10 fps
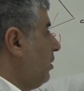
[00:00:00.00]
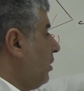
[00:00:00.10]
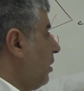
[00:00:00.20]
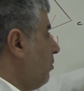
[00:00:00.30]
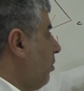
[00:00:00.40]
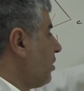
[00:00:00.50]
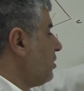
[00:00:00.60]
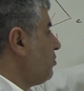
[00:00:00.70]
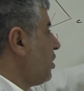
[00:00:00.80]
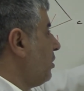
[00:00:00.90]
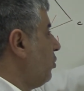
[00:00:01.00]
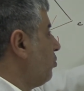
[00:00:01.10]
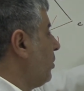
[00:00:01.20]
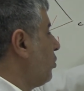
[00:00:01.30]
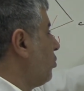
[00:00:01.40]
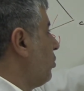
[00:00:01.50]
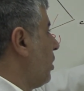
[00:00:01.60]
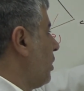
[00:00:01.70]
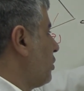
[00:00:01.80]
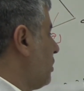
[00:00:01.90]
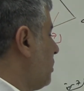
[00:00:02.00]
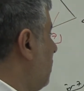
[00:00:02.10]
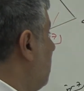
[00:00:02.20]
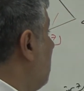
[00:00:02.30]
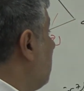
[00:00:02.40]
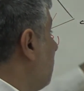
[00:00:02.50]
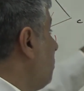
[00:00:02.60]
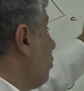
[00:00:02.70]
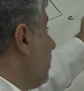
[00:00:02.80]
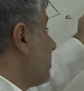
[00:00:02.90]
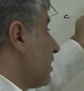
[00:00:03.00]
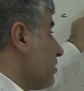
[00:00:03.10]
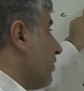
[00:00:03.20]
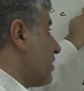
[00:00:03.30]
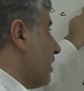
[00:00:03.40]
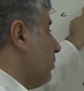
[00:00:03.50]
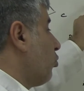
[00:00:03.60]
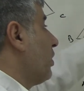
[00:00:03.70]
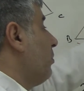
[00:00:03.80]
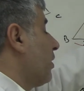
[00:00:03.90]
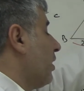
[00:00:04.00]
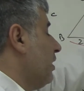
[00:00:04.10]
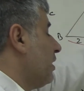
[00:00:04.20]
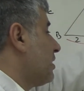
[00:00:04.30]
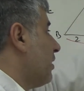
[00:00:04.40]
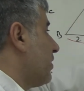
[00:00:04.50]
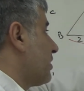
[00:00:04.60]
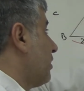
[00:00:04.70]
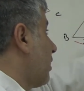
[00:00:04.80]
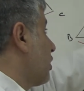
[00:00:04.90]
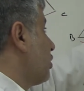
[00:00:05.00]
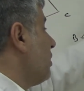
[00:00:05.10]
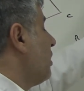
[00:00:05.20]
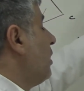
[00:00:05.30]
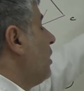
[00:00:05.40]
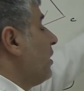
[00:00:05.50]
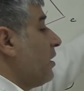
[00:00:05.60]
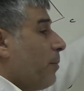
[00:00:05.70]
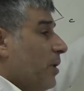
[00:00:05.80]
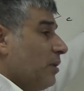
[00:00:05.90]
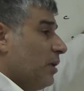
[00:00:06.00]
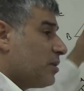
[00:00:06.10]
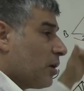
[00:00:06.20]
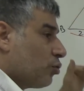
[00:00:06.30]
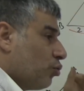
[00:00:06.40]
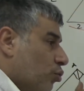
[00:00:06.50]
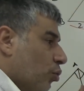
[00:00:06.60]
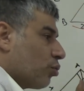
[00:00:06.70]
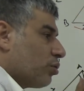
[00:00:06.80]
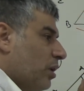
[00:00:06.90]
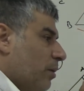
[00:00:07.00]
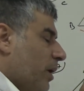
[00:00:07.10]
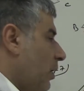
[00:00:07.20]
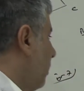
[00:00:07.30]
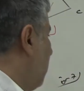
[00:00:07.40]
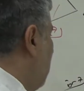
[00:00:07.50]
Yani bariz bir şekilde önümde görünüyor arkadaşlar. Tabi buraya 8 verseydi, burayı bana x'e verseydi arkadaşlar ne yapardı? x artı 4 olurdu değil mi?